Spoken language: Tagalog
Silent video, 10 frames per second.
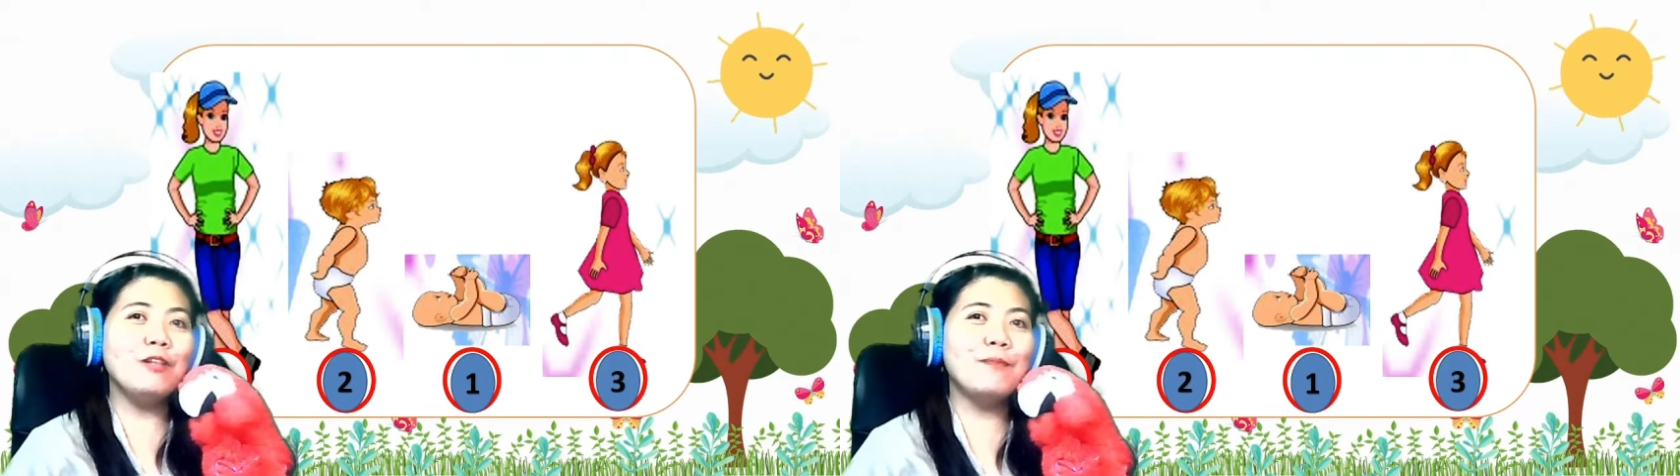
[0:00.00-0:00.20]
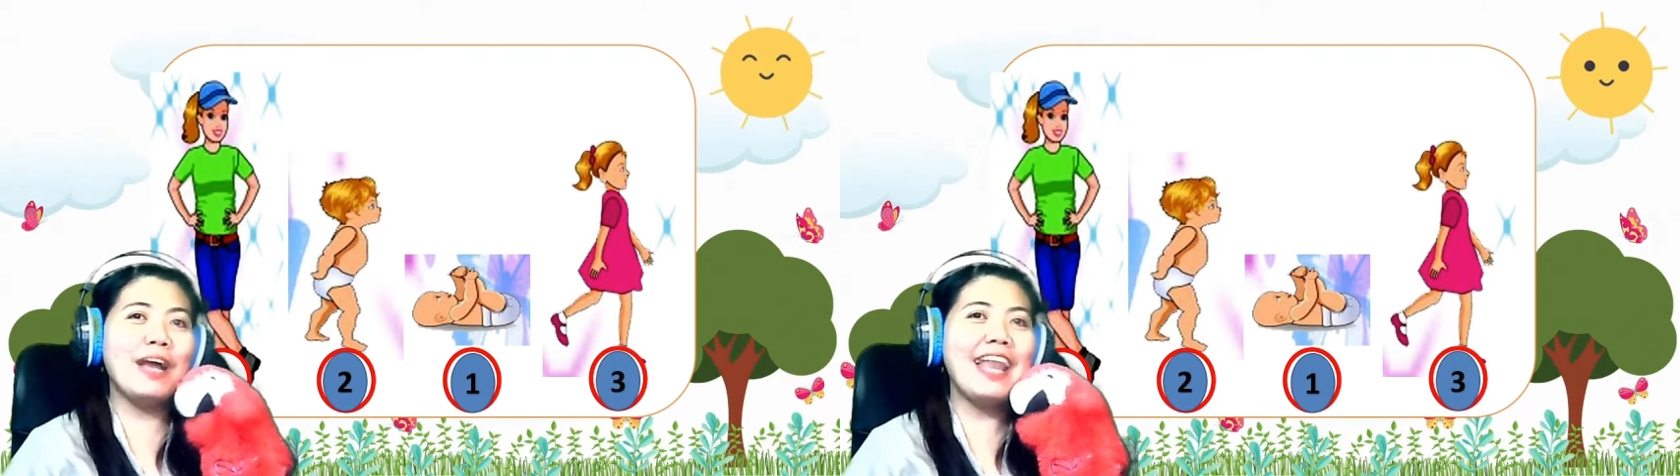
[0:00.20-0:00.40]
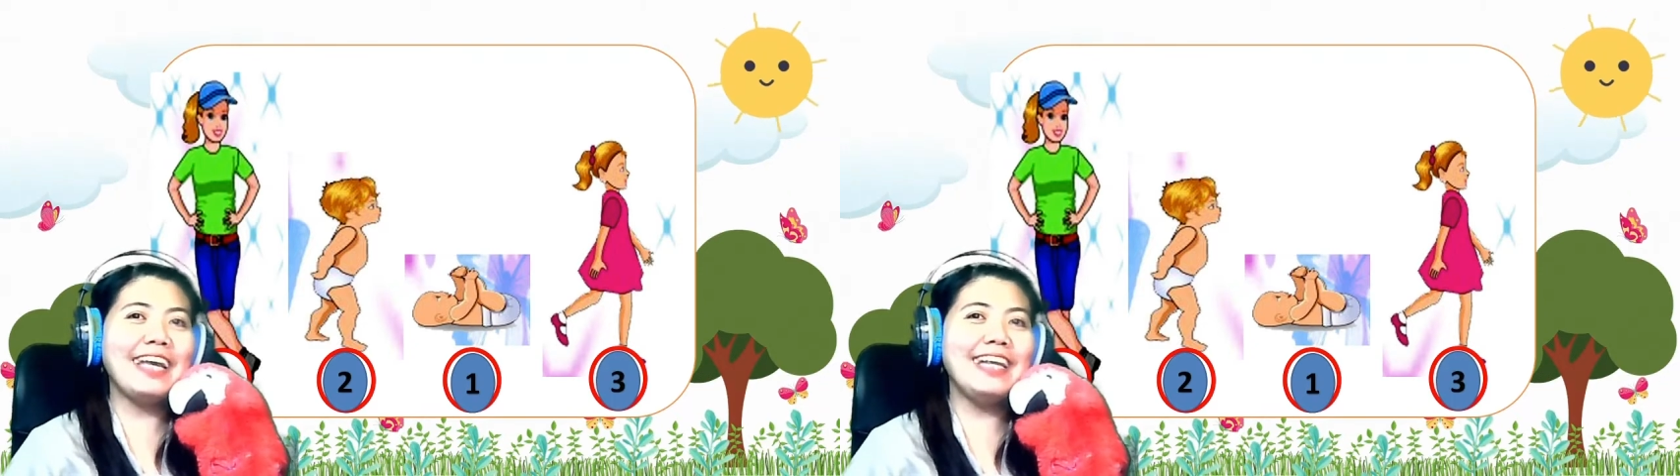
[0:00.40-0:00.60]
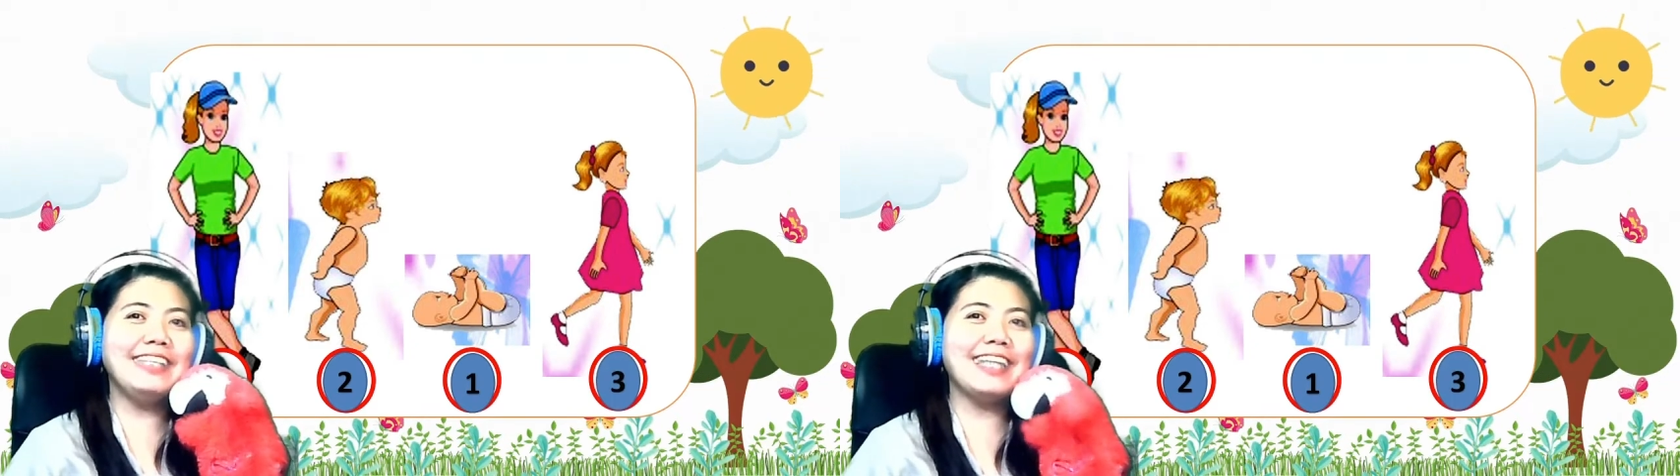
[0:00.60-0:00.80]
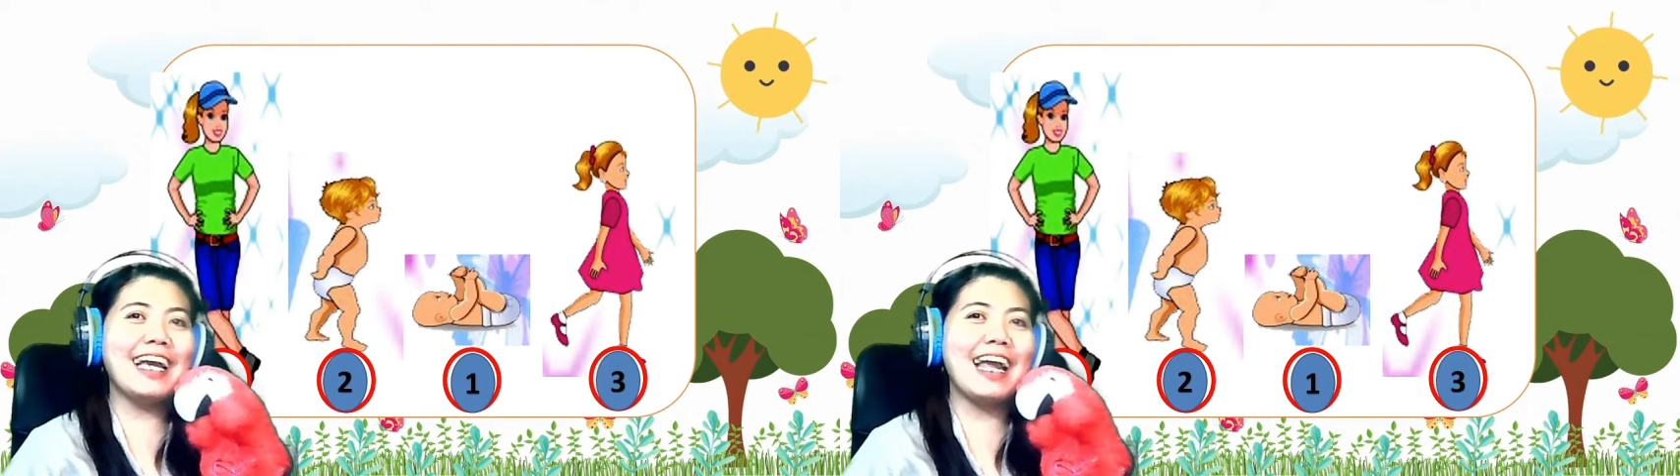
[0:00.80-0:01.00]
lumalaki na
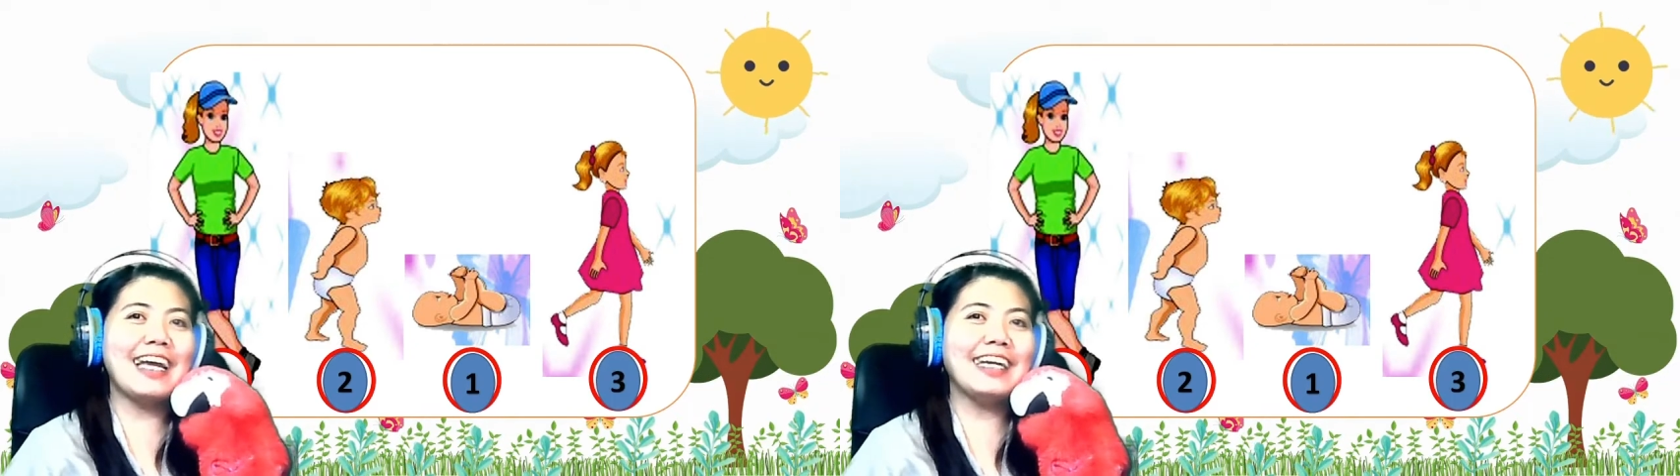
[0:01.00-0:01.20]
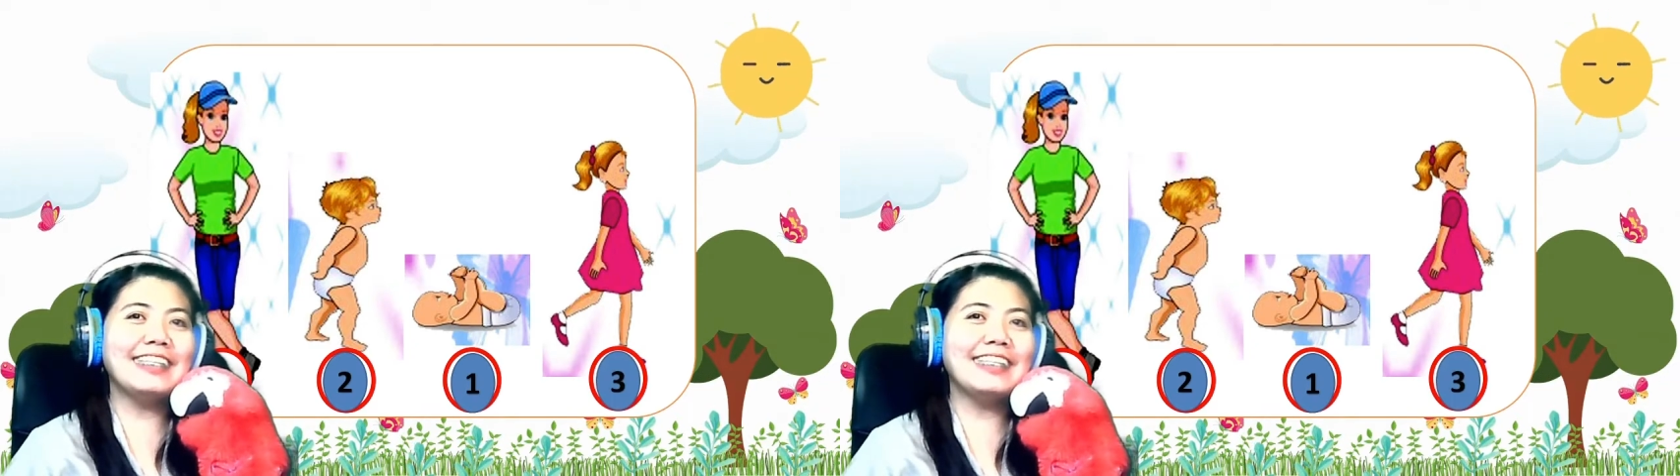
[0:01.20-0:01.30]
siya.